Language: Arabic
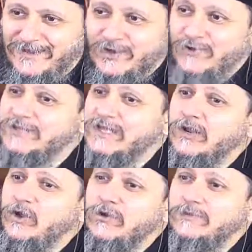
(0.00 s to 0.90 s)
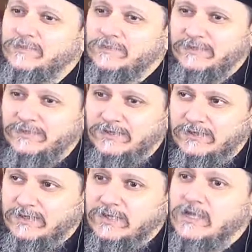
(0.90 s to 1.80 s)
هو ده الحب
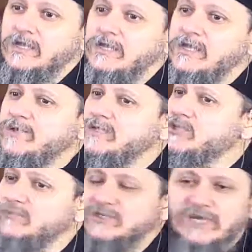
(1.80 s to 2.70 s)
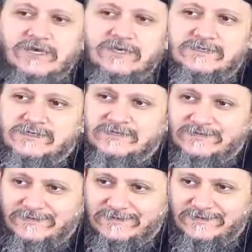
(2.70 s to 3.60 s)
اللي بيدي ومش عايز
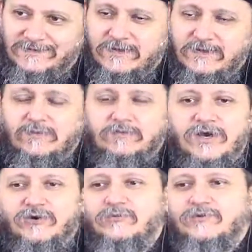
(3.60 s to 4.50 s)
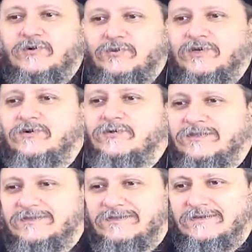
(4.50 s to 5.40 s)
بياخد من ربنا
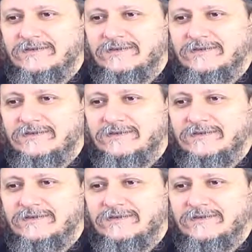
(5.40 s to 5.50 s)
ويدي